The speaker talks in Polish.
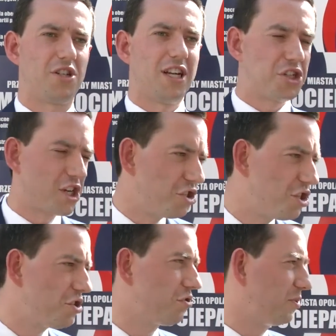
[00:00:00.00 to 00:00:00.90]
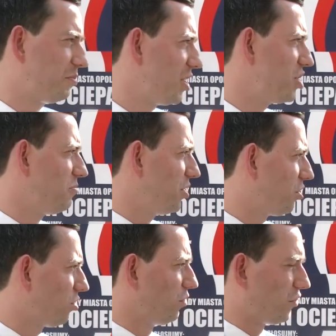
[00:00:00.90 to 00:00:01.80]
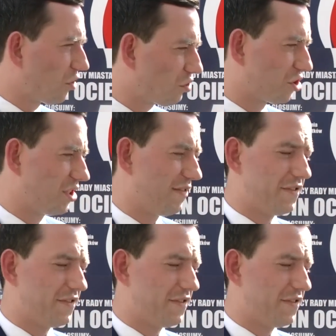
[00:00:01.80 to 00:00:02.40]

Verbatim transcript: ale 65 milionów rocznie